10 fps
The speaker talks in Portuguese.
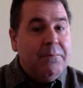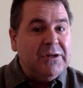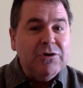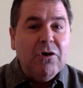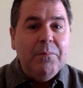
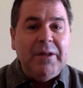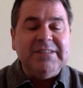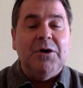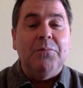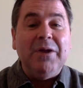Mas é uma
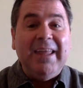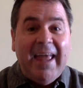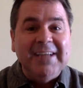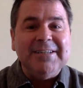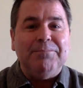competição, que
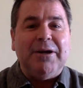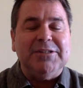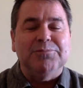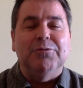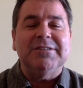quem já
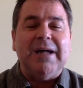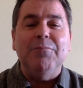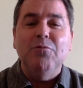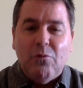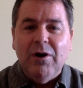participou
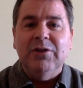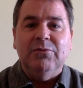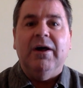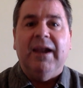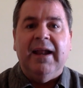sabe o
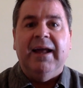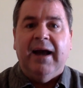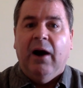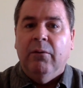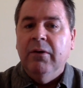quanto ela é
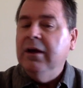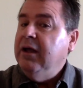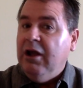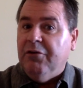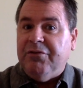legal.
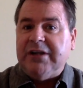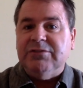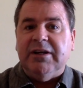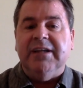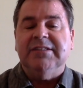Eu
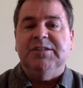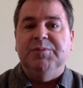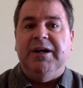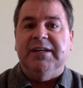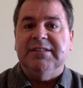faço aqui essa
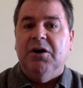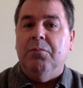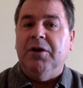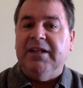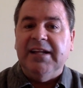explicação
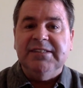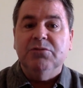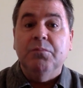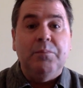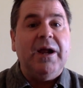porque tem
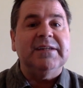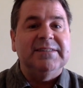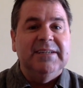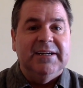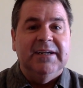sido um
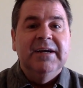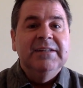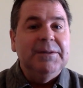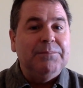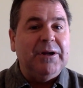prazer
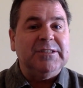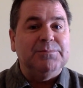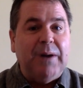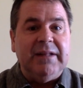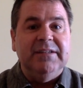ter
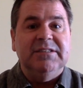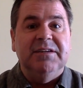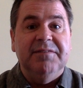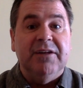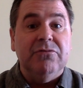participado desse
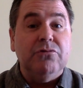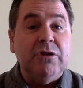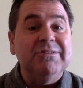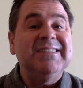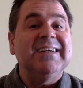evento e eu
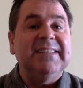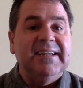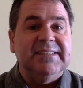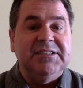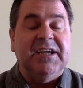tenho
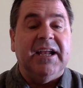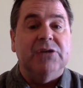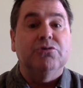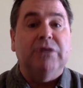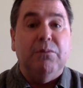certeza de que ela
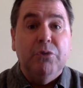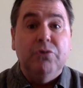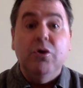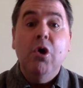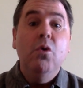ajuda
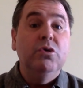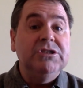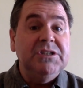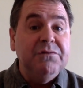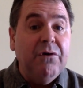muito o
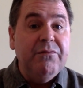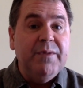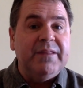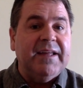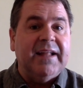
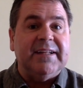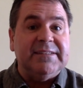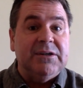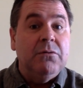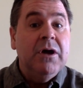desenvolvimento da
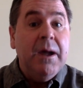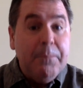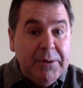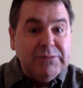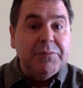natação,
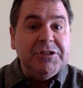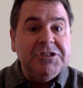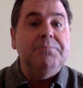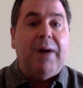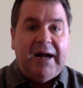principalmente
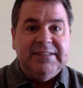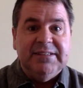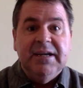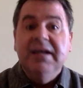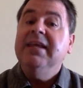de
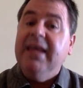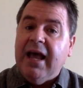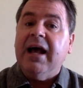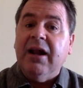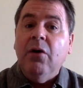base, que
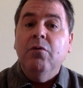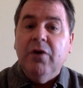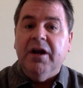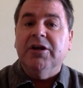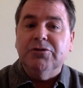era o
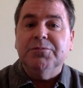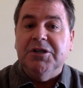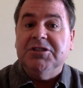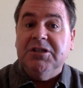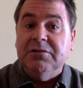grande
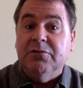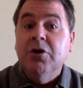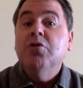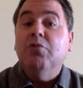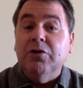objetivo
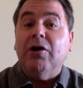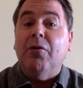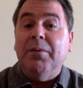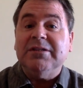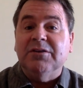quando a
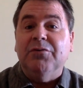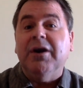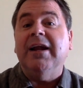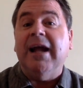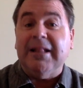competição
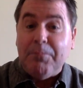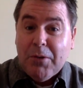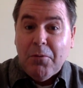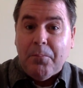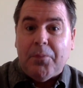foi criada
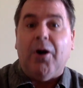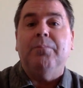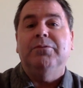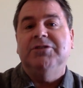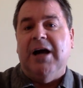pelo
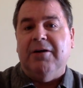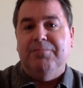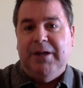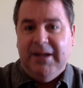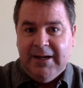próprio Tiago
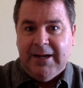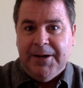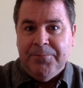Pereira.